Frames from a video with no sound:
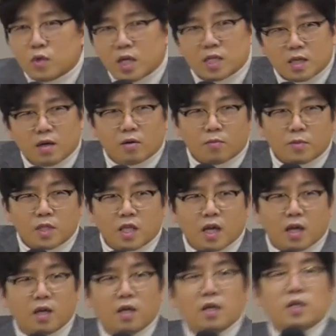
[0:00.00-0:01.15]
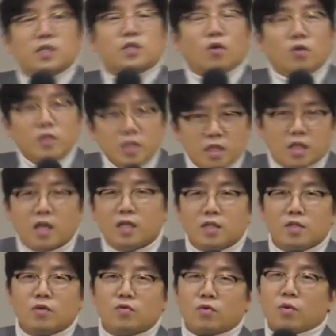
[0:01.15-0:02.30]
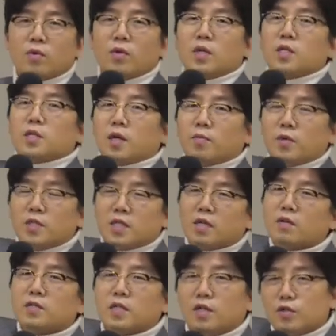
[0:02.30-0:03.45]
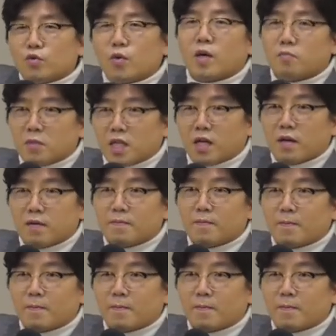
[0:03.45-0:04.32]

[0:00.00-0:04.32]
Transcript: 아무거나 상관없는데, 저는 개인적으로 세 번째 걸 제일 좋아합니다.